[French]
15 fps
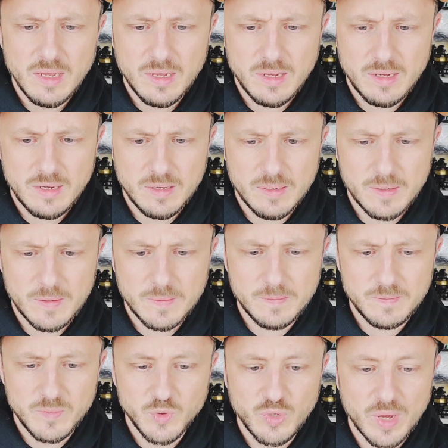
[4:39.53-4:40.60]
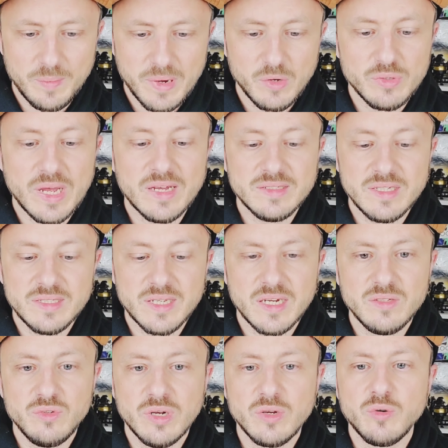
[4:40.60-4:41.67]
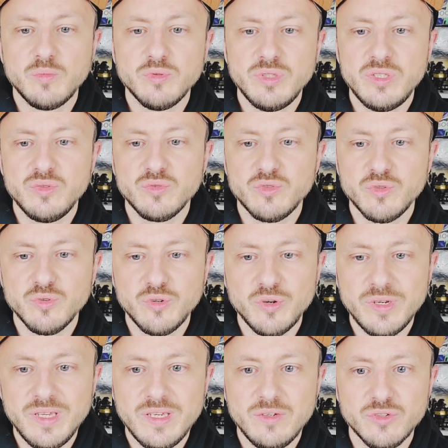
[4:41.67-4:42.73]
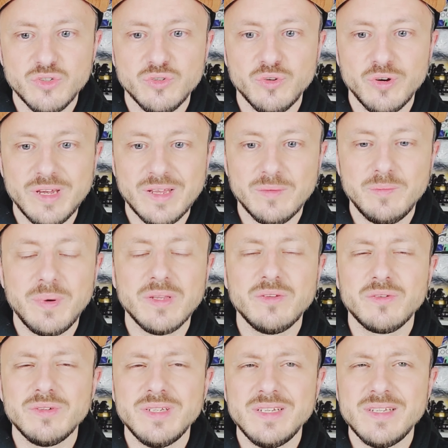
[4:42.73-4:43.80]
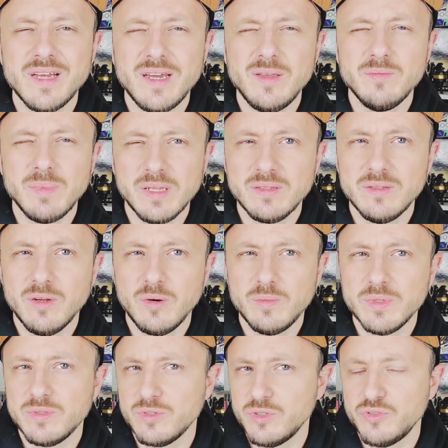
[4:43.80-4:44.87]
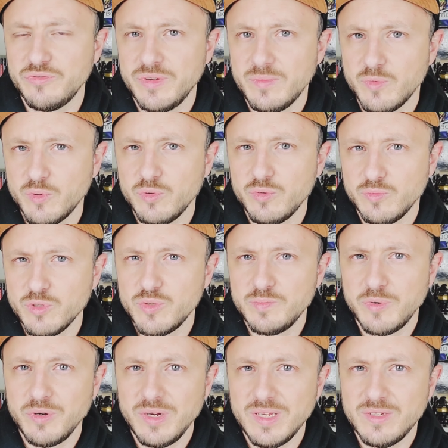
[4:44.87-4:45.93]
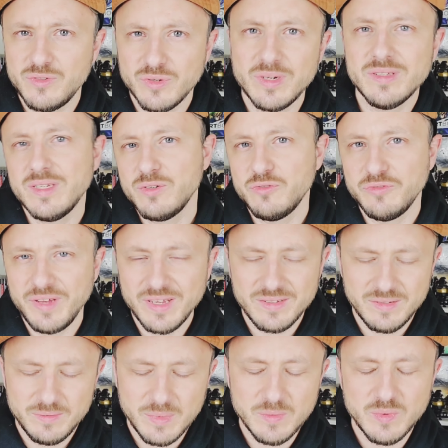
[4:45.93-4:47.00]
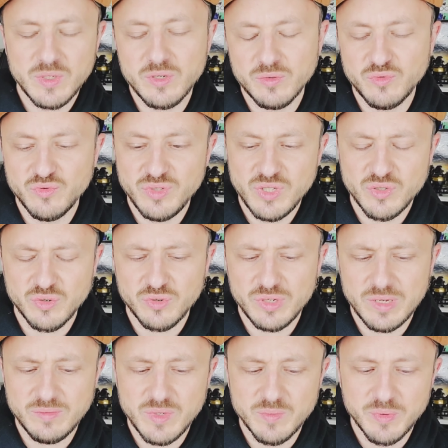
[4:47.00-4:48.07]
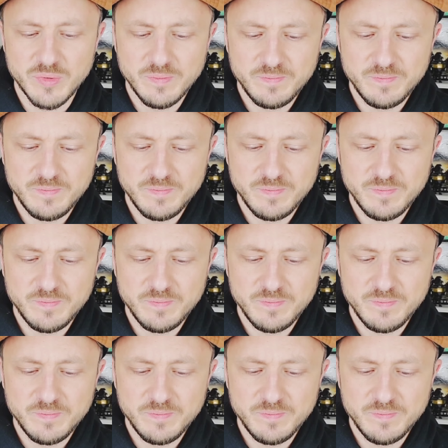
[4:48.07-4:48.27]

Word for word: Euh, donc après on a un détail de la composition de son colis que je ne regarde pas dans le détail maintenant parce que je vais me, me spoiler sur la découverte, donc comme je vous dis j'en connais un petit peu.